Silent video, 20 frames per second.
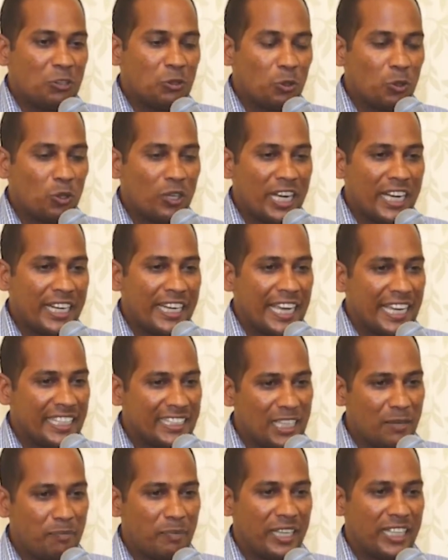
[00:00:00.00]
दुर्गा
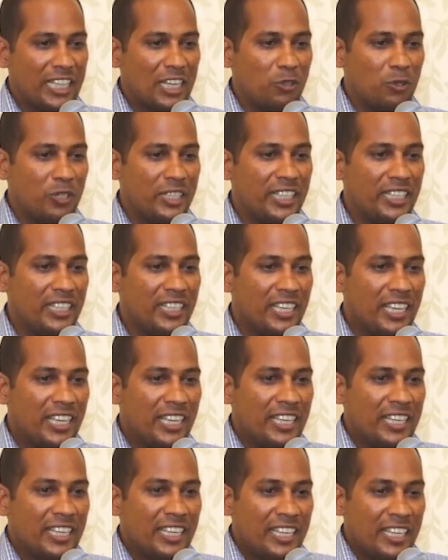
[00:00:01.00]
कैसे पैदा हुई
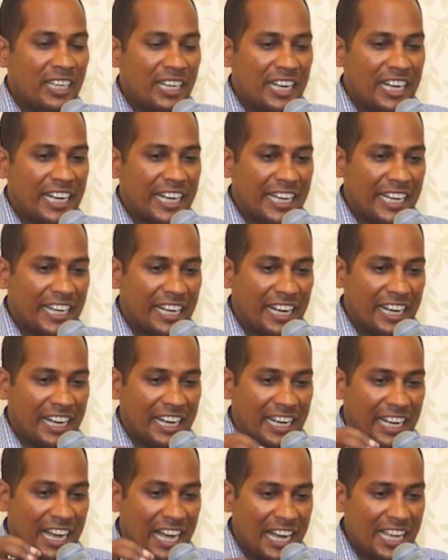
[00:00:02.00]

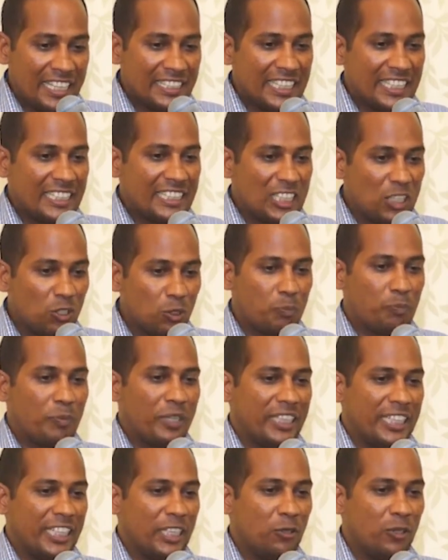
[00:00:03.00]
कहाँ से इसकी
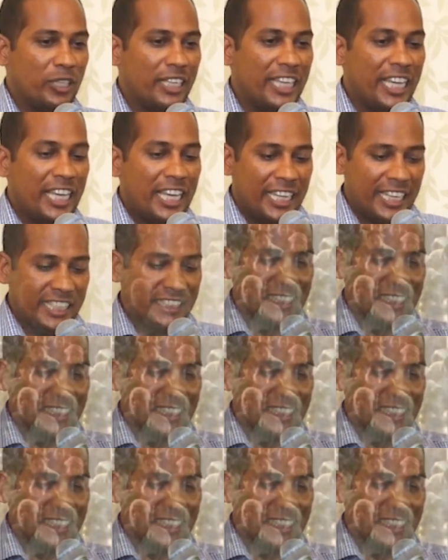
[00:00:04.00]
उत्पत्ति हुई ये